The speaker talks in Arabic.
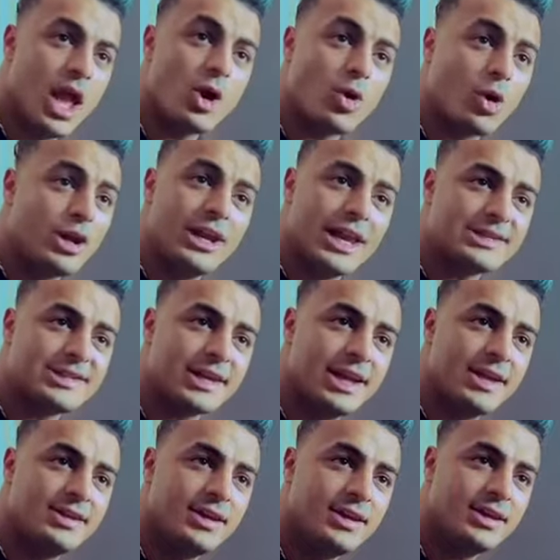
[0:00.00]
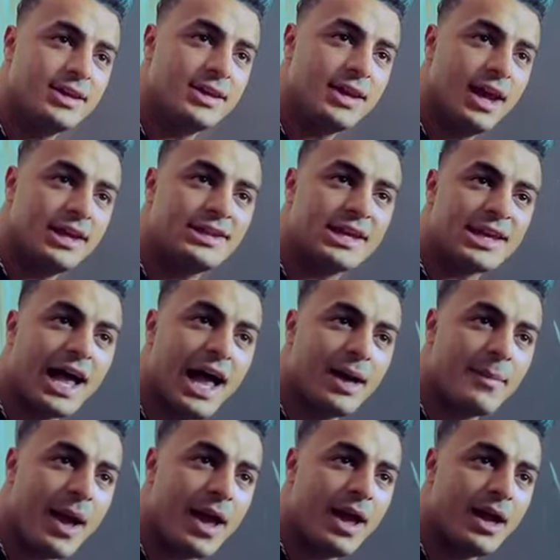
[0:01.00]
ايه كل الاسئله دي انت تحقق
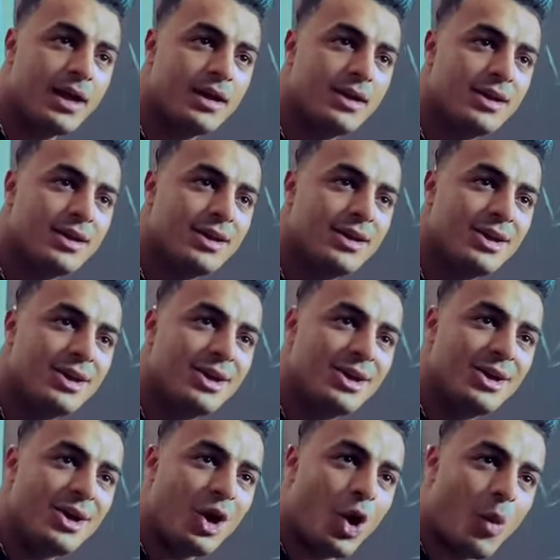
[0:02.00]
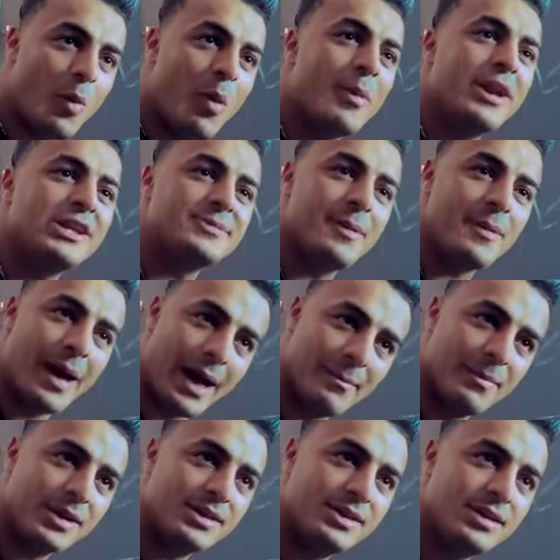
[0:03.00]
معايا عموما اسمي
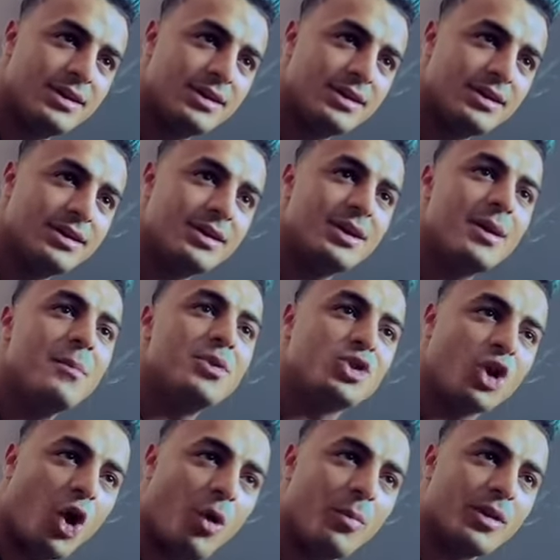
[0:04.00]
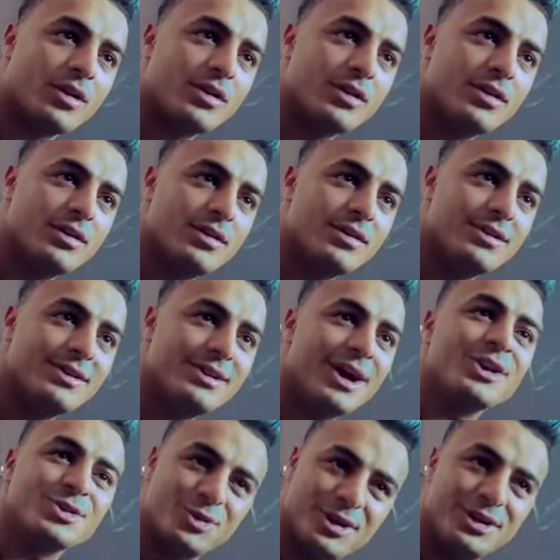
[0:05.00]
محمد مش عمر
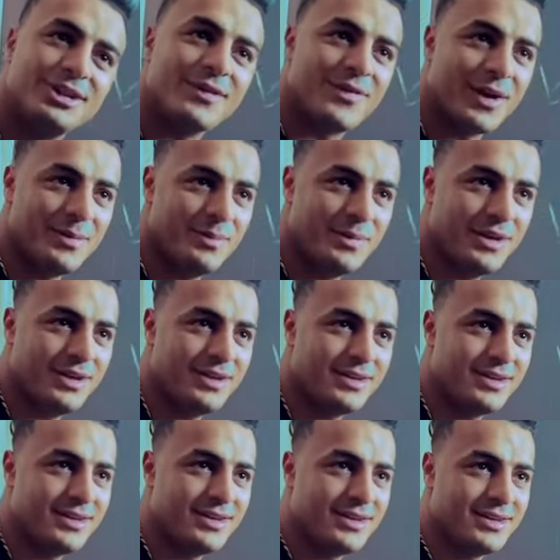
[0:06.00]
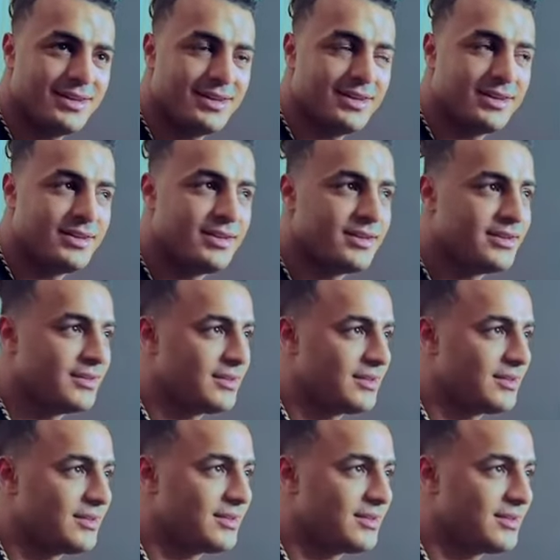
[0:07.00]
اظن انت فاهمني محمد
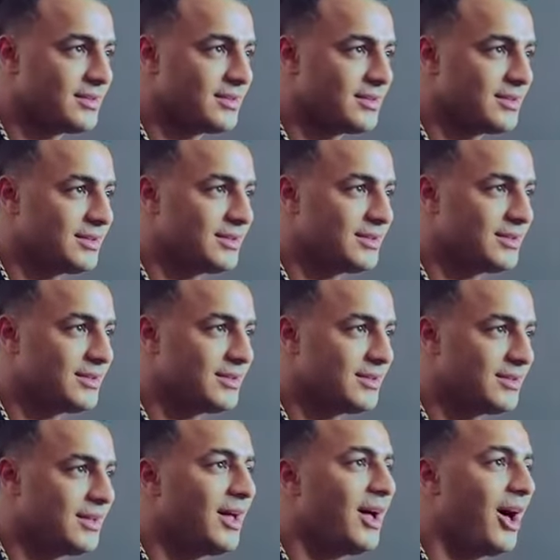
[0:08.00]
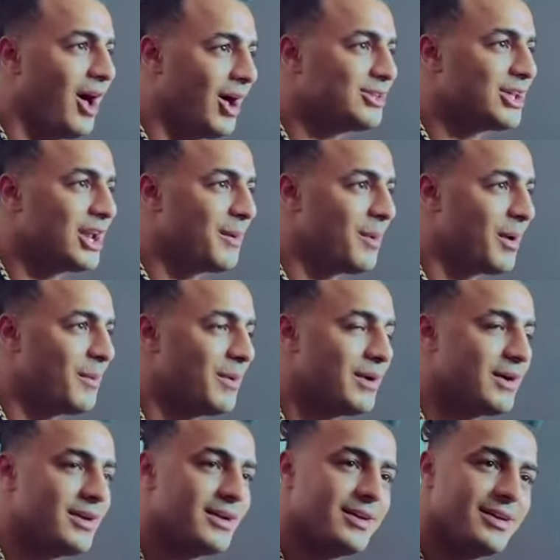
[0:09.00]
تعال عمر حاضر يا بابا
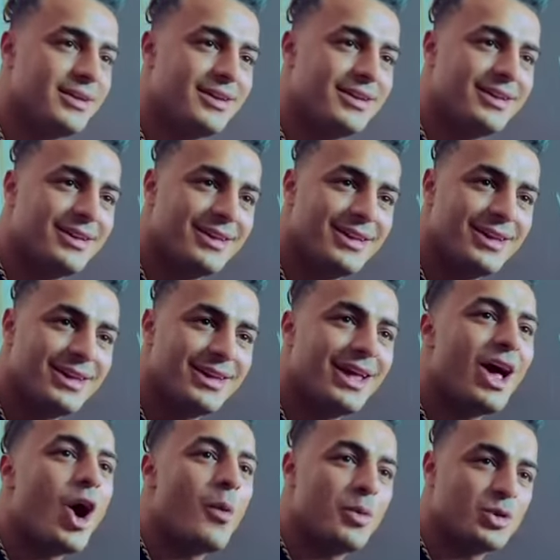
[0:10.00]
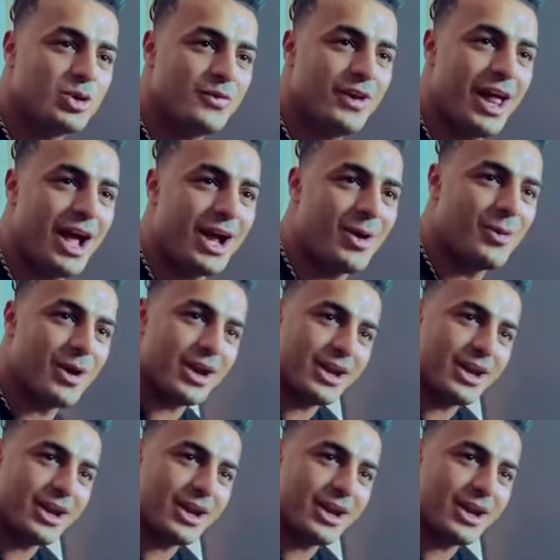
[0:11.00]
اقوم اشوف الحاج وجاي